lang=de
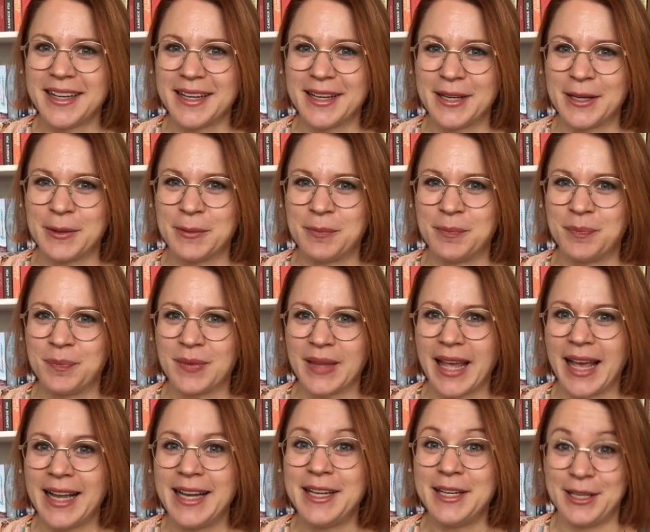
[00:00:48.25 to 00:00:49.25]
ähm,
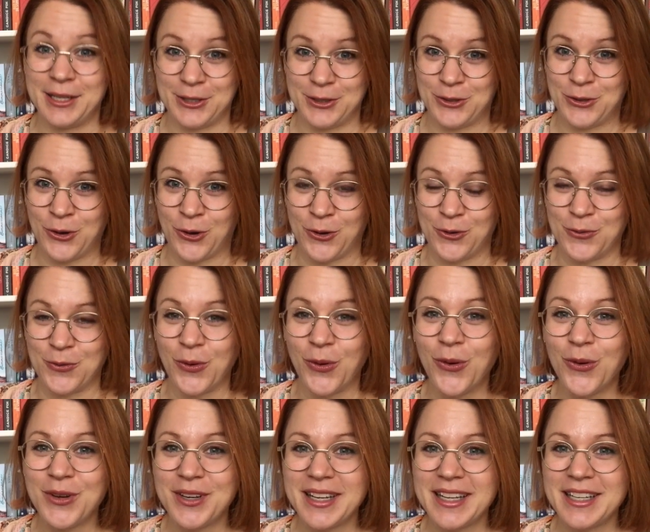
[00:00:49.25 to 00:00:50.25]
erledigen können.
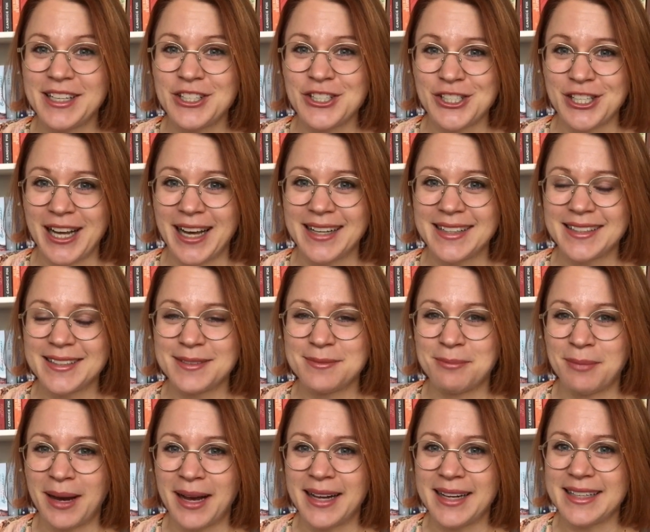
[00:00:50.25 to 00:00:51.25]
Und ich starte
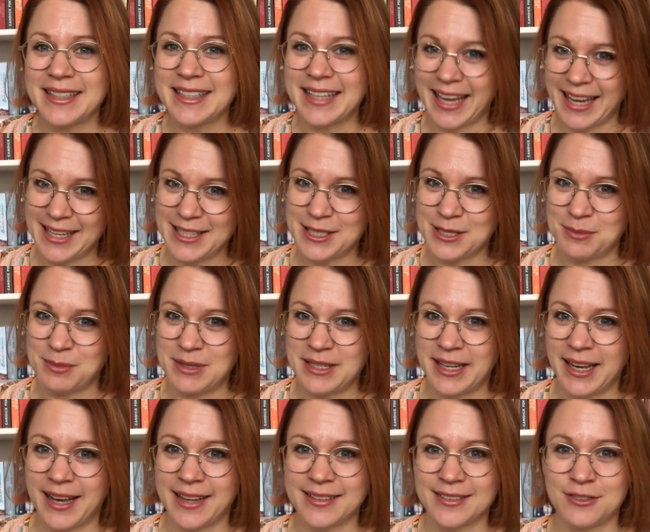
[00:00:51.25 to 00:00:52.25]
mal direkt mit
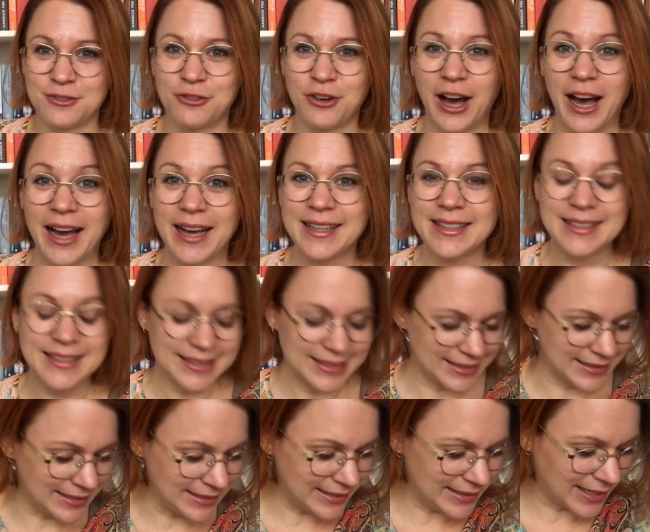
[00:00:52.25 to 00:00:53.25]
der ersten Frage,
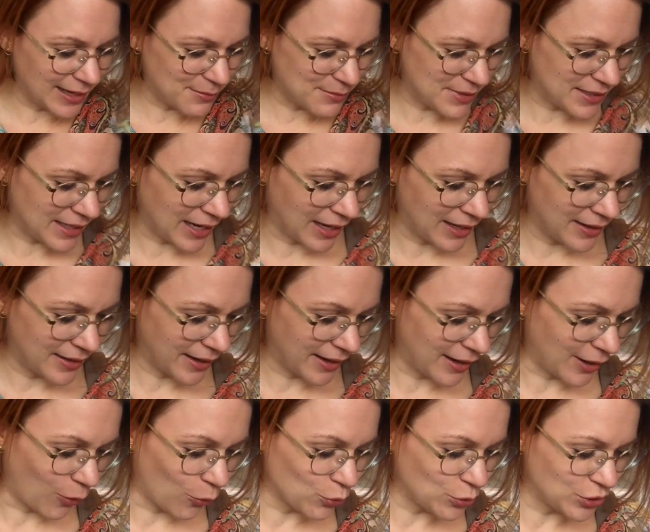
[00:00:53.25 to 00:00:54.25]
die nämlich da
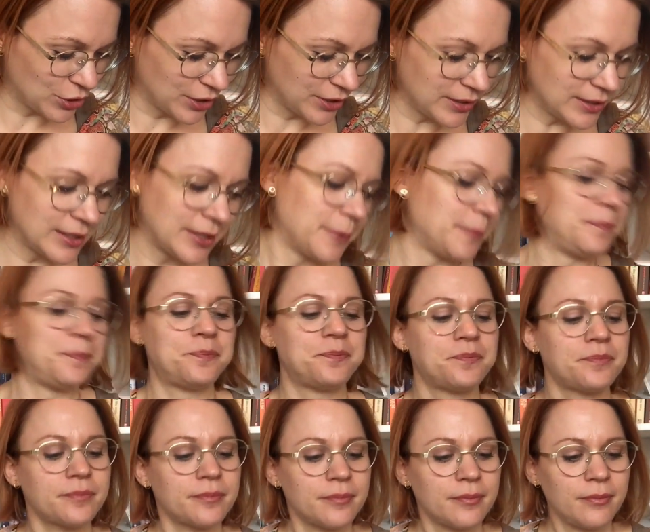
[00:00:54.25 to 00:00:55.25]
lautet,
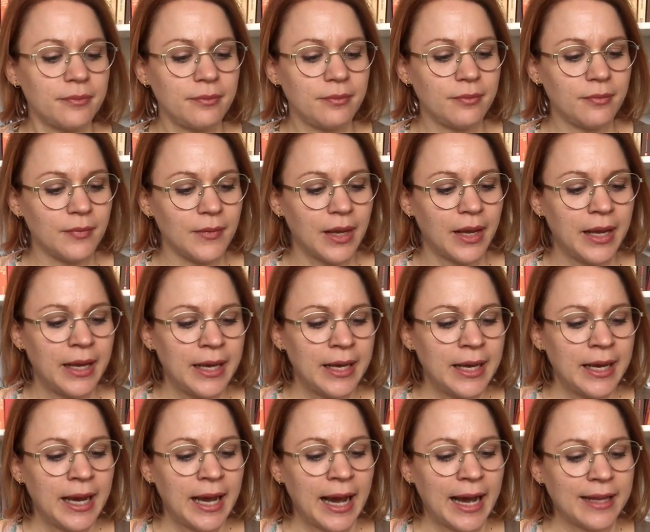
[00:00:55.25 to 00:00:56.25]

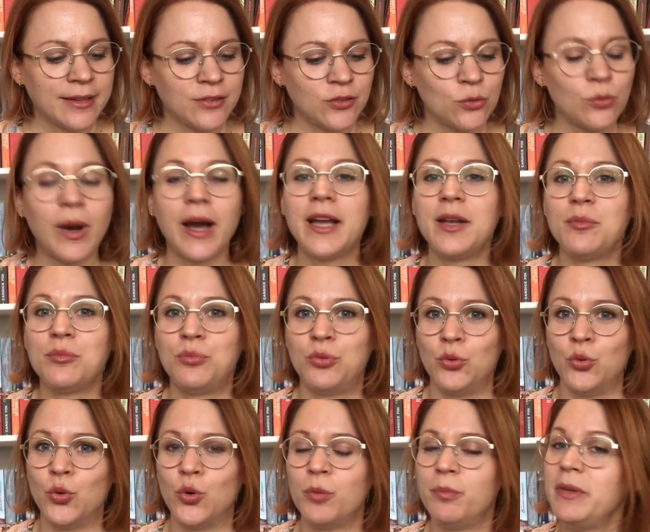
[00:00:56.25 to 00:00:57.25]
Hast du ein
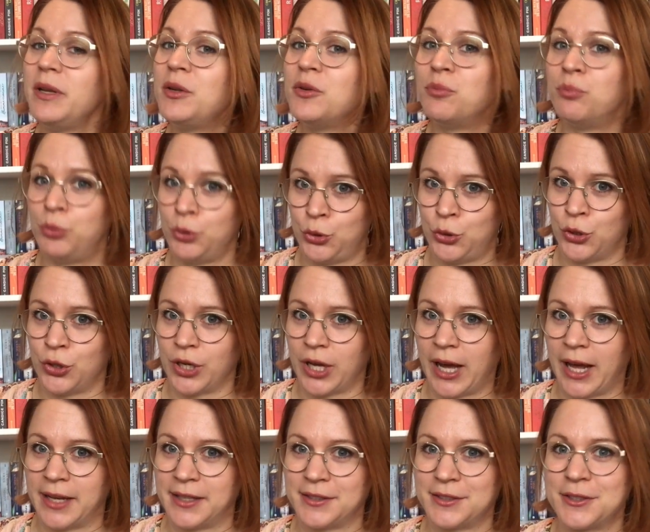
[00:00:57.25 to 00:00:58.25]
Buch mit
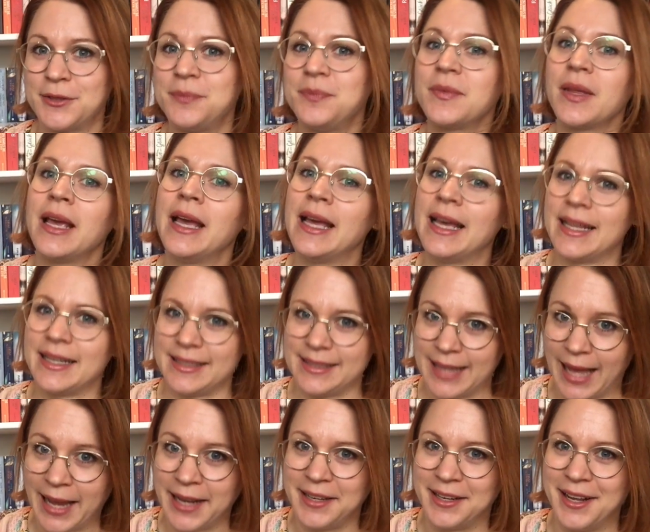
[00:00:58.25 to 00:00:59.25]
Büttenrand?
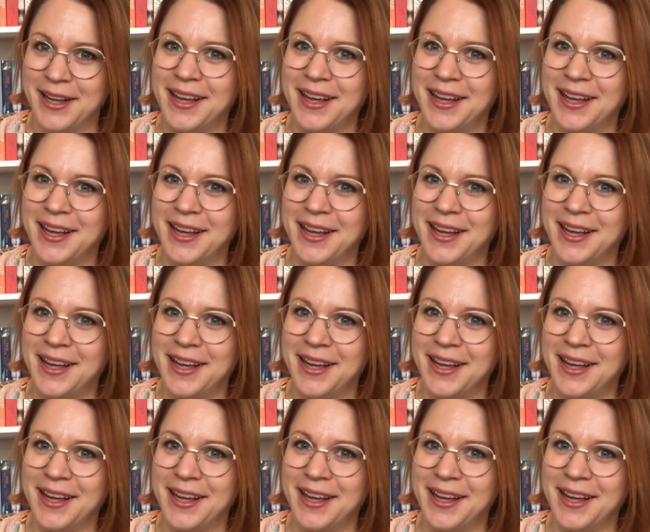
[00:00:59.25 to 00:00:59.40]
Nein,